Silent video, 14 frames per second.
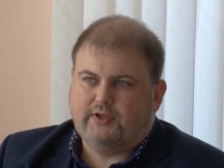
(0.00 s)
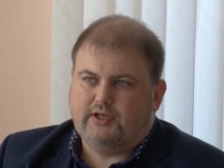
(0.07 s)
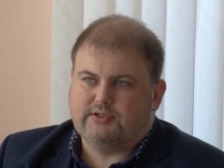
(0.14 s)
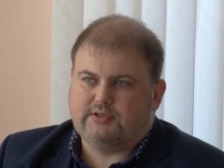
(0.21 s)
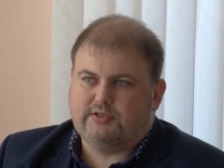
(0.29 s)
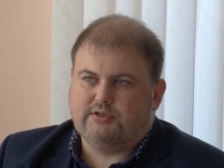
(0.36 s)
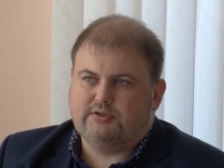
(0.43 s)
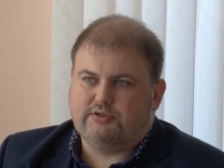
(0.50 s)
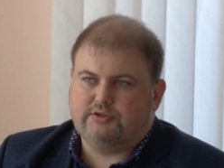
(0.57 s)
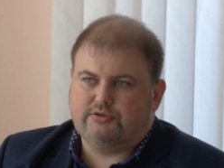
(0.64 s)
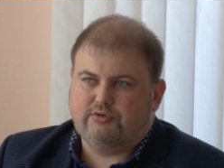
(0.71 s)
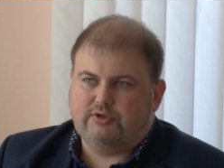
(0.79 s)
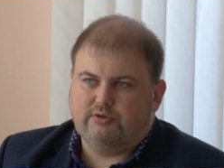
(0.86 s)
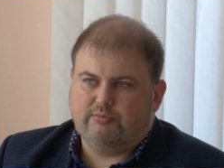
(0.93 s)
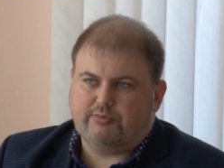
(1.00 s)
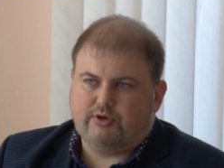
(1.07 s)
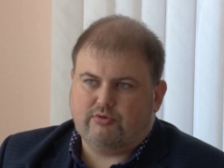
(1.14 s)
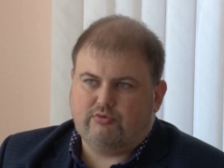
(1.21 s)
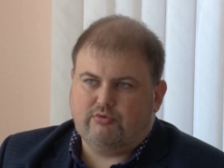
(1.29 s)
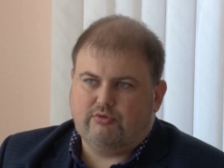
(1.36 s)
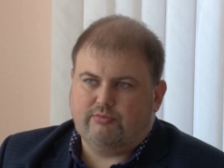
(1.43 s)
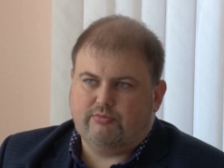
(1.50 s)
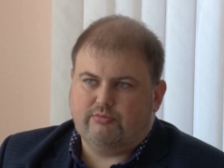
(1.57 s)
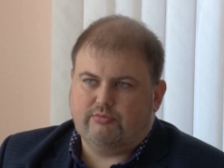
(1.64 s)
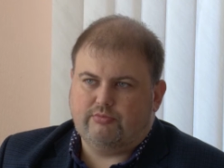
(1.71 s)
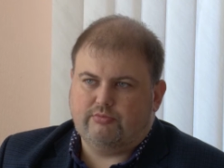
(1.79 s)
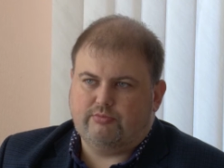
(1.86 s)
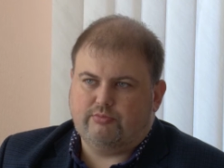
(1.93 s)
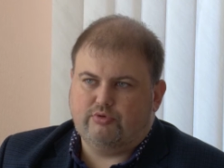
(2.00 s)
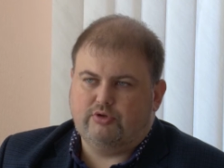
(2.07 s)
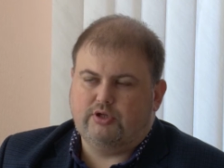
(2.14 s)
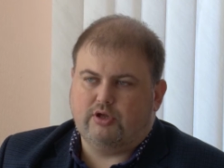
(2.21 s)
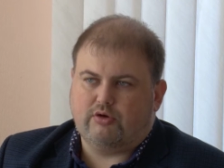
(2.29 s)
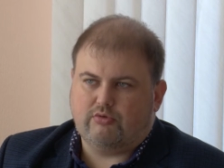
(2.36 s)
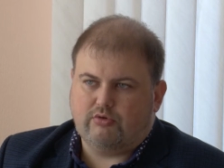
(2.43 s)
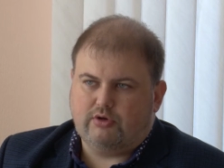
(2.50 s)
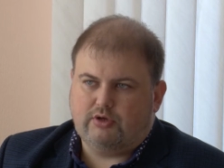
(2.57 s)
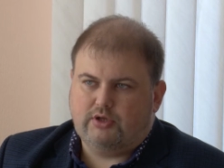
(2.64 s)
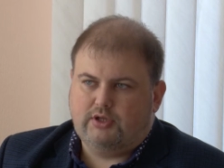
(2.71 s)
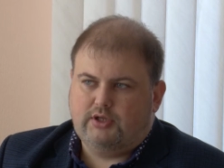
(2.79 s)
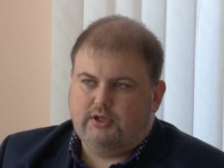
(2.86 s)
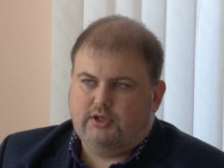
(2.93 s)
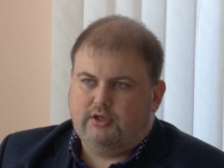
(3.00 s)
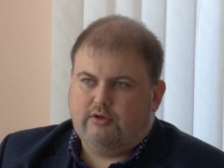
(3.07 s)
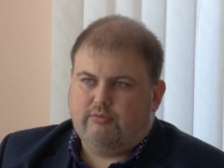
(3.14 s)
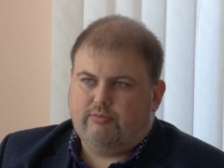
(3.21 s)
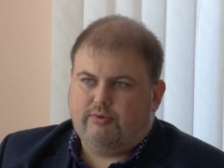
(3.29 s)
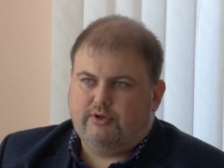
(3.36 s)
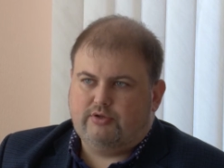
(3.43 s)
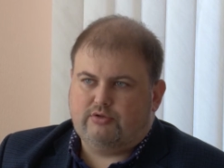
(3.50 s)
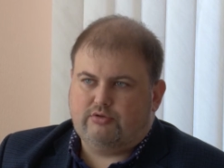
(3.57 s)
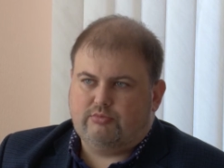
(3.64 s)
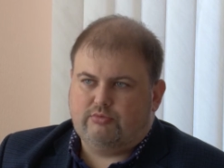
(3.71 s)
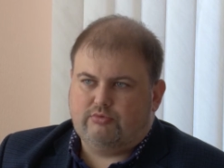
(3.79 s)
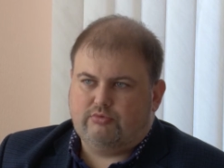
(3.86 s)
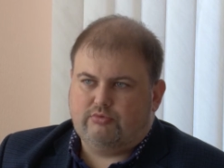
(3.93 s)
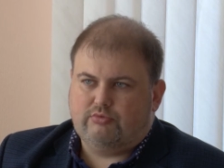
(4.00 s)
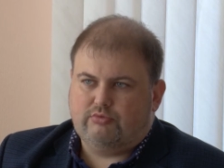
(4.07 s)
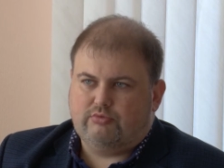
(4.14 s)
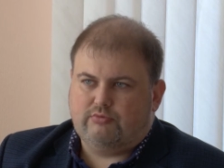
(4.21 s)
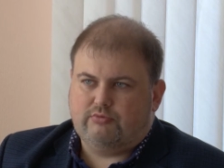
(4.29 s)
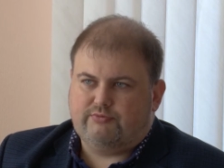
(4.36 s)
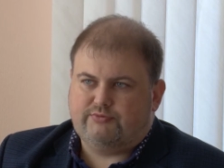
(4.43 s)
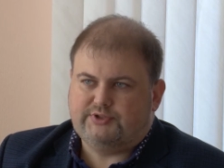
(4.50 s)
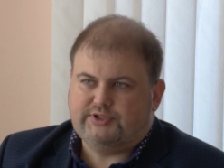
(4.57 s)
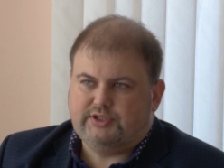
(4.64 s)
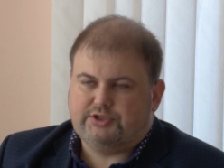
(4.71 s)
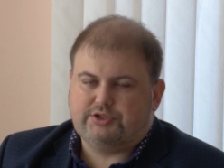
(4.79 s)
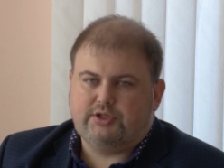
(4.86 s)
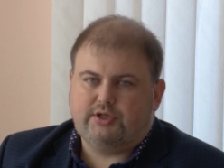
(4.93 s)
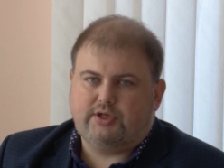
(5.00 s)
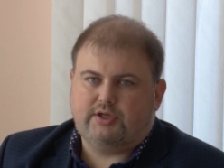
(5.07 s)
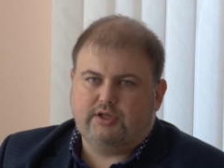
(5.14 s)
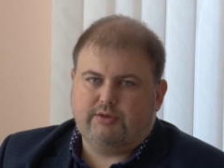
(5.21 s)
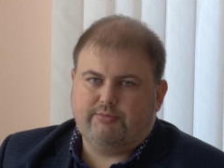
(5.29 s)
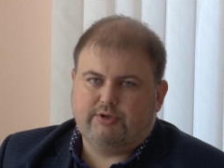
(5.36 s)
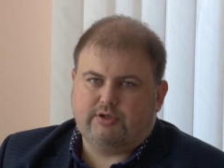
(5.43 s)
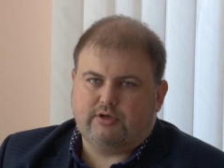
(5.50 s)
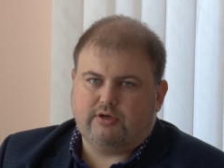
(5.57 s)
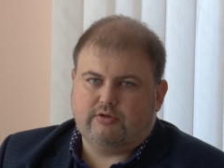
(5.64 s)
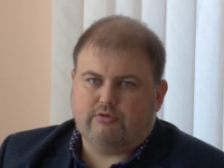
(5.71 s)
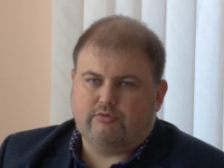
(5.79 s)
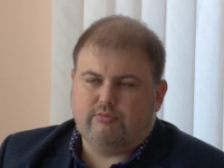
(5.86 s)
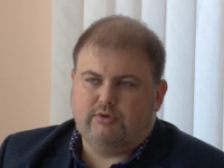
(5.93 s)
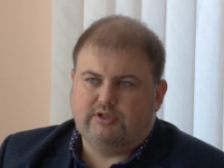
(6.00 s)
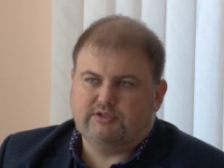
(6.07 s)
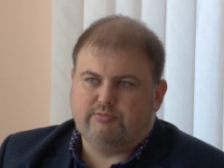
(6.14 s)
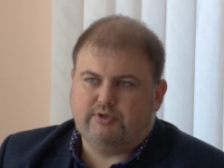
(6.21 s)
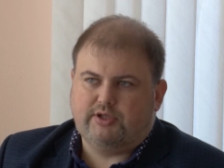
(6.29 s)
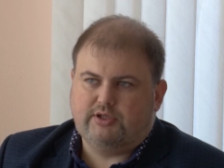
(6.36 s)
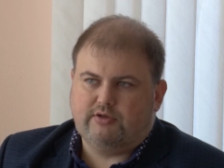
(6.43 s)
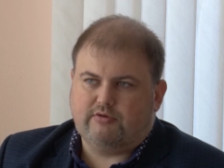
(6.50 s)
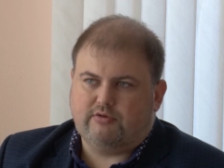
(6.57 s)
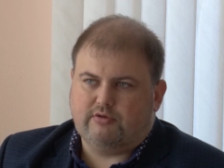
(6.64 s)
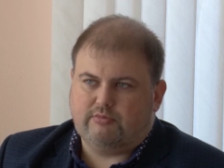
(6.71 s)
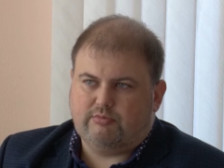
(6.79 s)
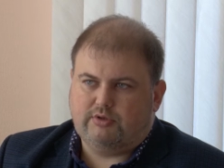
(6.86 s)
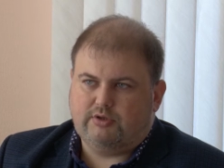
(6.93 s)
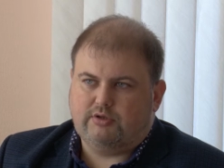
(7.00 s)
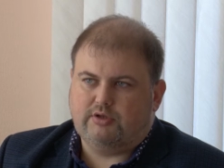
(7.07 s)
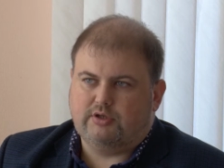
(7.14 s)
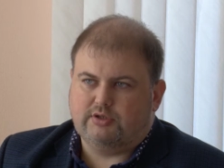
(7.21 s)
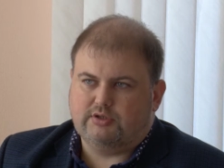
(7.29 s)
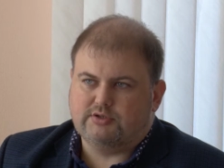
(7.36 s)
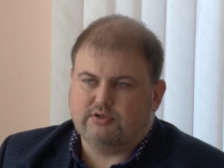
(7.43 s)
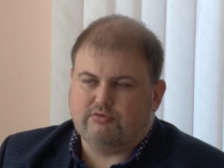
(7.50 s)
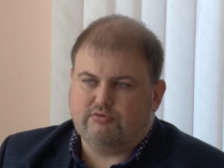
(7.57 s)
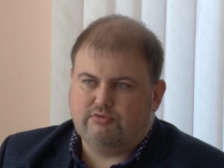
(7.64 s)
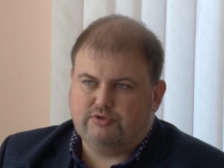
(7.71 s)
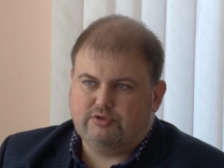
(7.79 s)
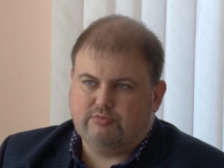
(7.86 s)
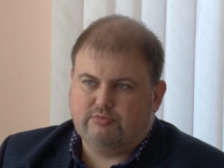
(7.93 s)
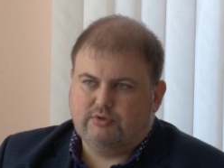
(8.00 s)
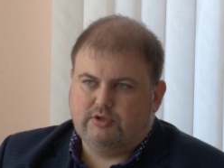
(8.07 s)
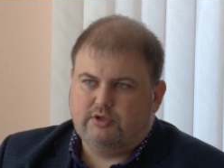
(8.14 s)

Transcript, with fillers: Остался еще один прокол под дорогой. Поэтому все 4 километра, которые были запланированы, мы их закончим.